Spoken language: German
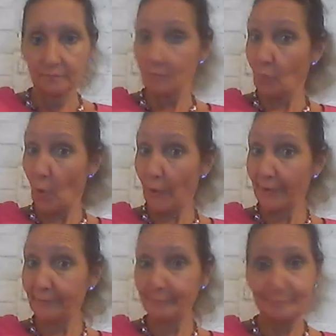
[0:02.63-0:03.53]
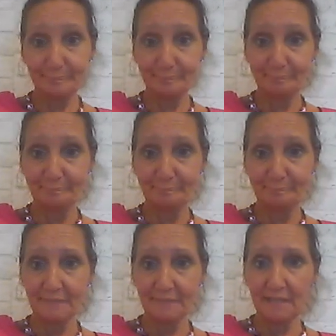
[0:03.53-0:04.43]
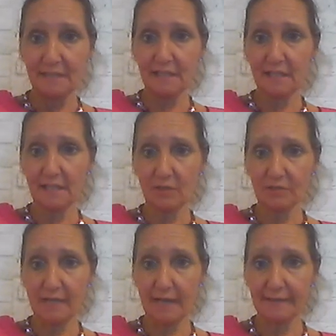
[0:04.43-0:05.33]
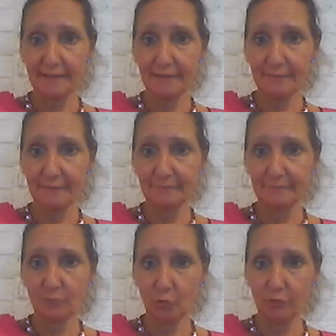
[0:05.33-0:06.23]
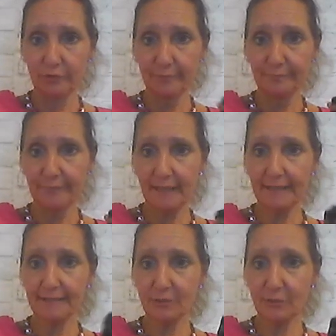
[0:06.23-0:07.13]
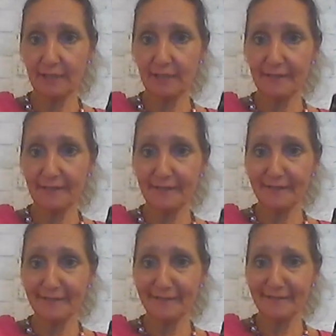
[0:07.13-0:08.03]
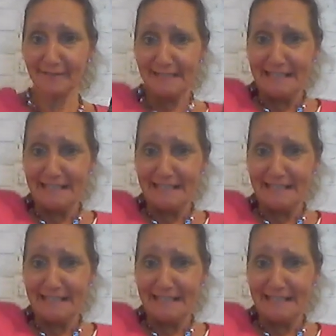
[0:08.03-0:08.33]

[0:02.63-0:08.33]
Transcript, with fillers: Moin. Niki aus der Heide und Heinz Rüdiger.